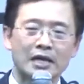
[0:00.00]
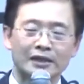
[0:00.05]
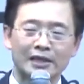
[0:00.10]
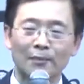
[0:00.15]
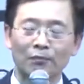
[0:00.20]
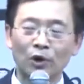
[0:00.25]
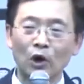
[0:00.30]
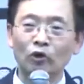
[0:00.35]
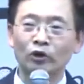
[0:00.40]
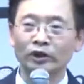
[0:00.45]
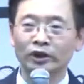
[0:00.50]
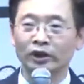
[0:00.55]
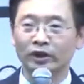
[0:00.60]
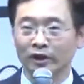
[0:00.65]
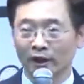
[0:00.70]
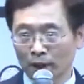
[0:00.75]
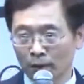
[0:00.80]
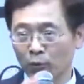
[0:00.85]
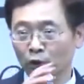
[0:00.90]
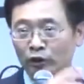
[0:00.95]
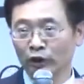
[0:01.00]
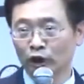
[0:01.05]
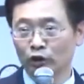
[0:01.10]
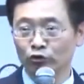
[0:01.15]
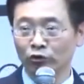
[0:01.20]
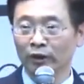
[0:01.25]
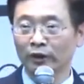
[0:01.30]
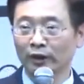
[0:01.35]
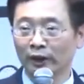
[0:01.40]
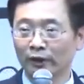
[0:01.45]
3개월치 내가
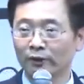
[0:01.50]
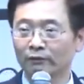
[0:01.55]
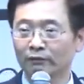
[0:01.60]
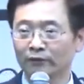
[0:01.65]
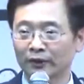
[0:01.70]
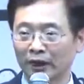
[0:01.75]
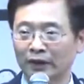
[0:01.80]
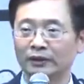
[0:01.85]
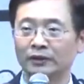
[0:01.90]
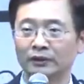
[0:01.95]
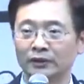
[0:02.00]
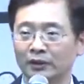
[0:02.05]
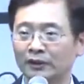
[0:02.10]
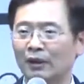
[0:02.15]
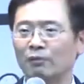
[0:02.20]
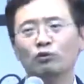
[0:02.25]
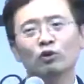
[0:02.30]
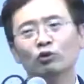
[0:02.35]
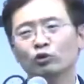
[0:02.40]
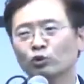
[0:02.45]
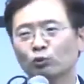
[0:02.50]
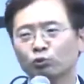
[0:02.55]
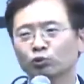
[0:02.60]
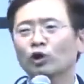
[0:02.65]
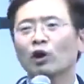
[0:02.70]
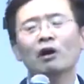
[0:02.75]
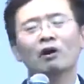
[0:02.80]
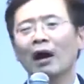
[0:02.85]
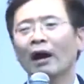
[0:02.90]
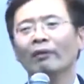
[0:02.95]
보장해주겠다. 당신 이 3개월치도
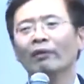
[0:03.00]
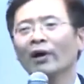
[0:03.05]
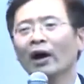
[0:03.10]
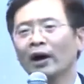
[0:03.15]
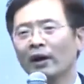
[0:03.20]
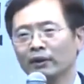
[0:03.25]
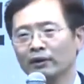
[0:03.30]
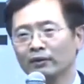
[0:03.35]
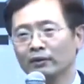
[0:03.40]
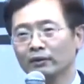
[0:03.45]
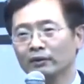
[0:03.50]
부정한 거 안다.